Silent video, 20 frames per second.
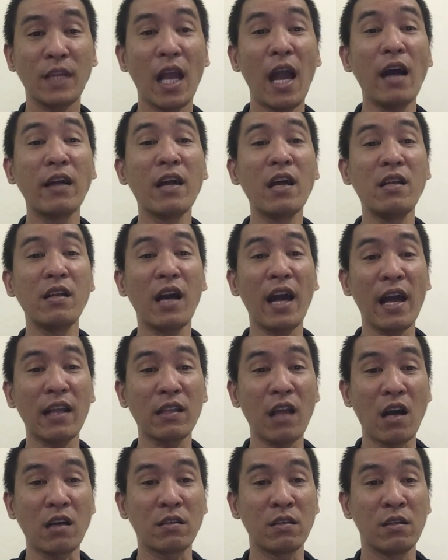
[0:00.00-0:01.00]
à, đinh nó
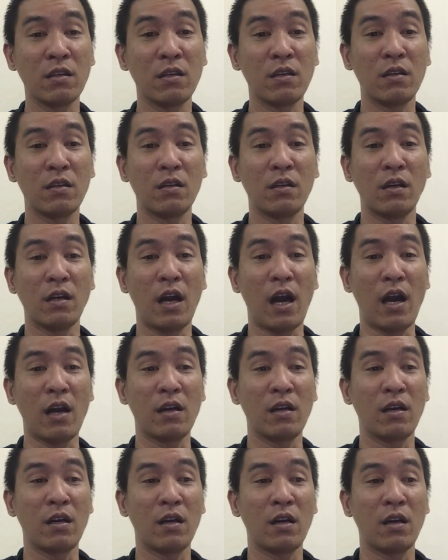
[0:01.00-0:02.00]
khắc tân,
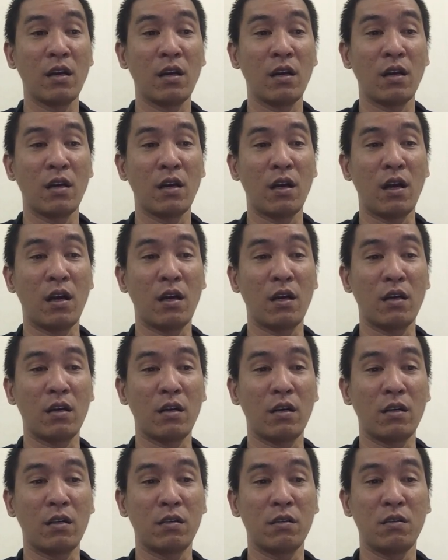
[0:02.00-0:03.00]
à,
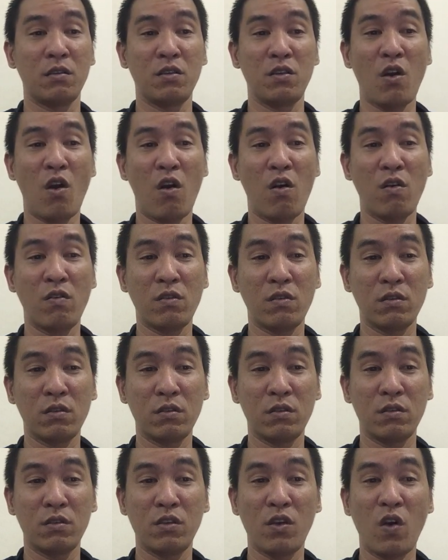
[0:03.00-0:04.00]
à, do
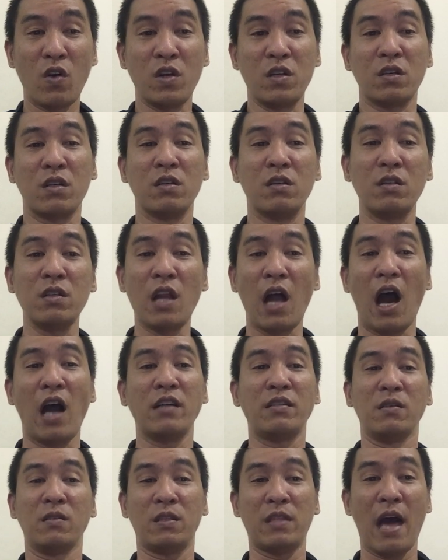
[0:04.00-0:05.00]
do được hưởng
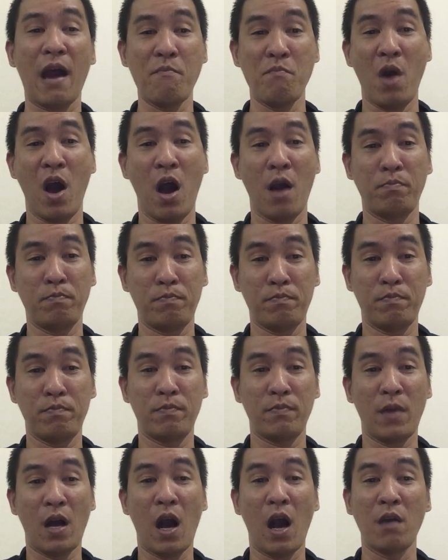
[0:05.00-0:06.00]
lợi từ tam hợp
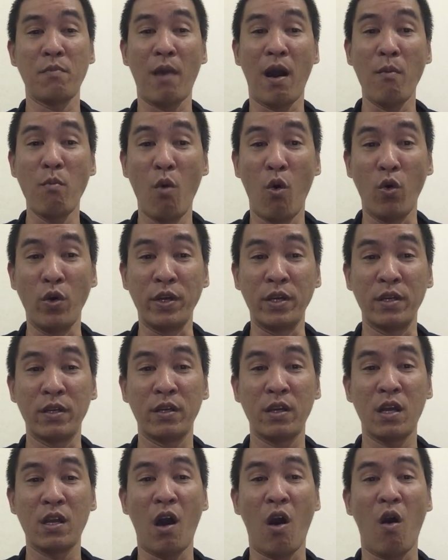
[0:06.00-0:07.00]
hợi mão mùi
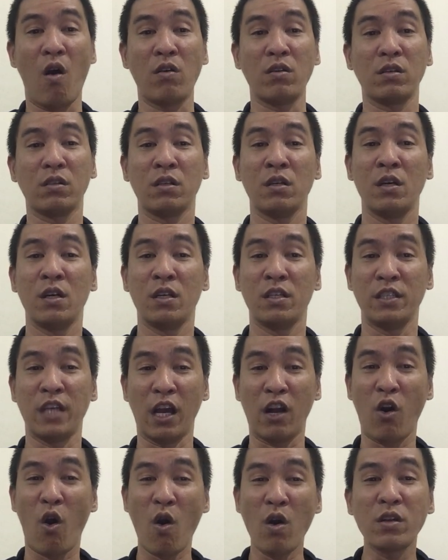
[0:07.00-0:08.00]
nên họ
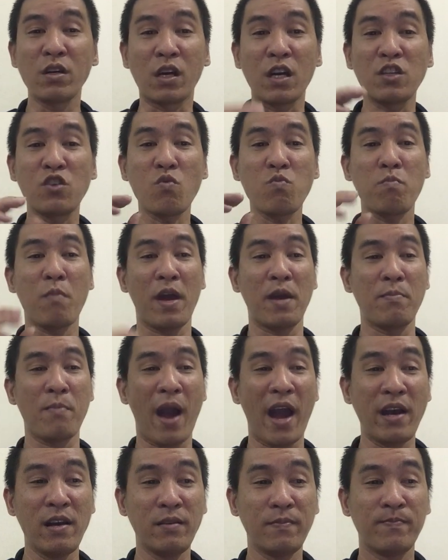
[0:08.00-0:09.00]
sẽ có được cái chút may
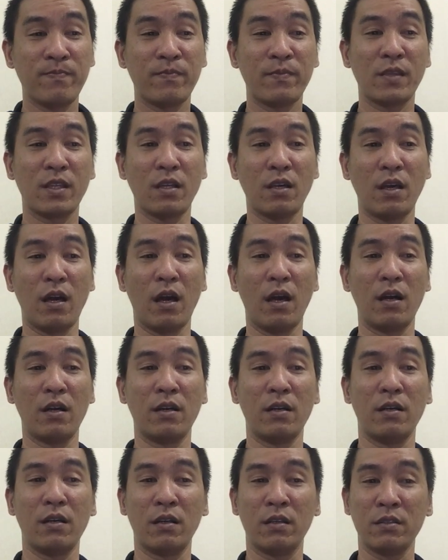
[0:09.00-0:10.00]
mắn,
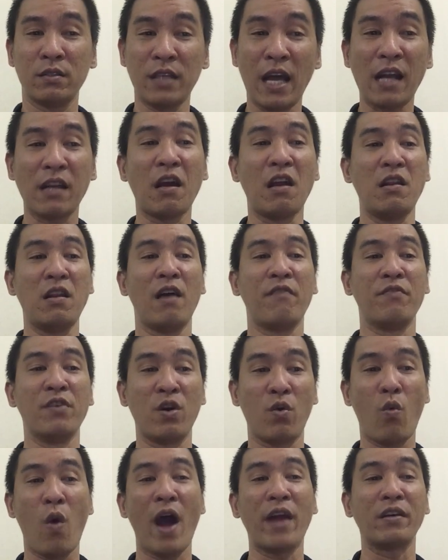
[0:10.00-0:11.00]
à, xác định là
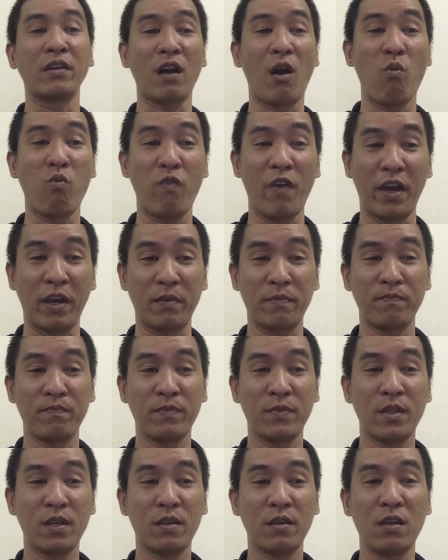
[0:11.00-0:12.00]
vượt qua được công việc,
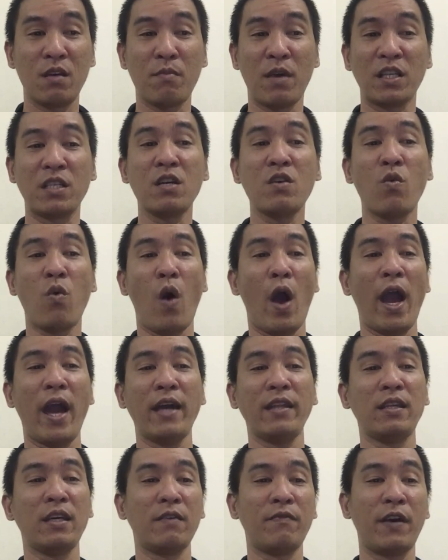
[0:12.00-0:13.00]
nhưng mà sức
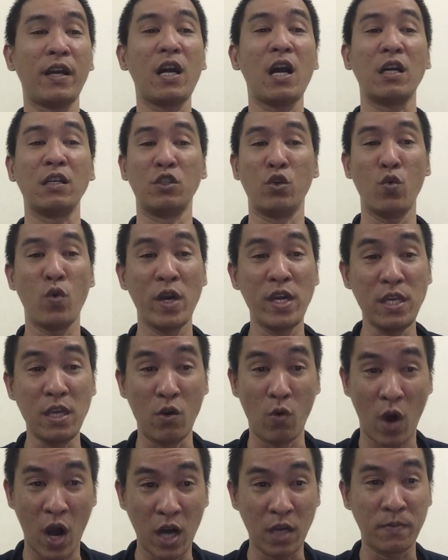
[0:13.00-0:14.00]
khỏe thì phải cần chú ý
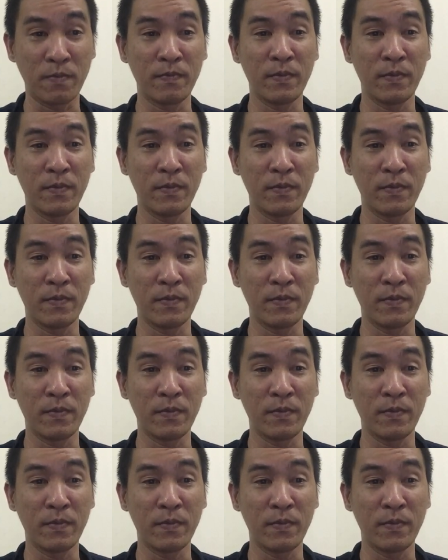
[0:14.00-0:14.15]
nhiều hơn.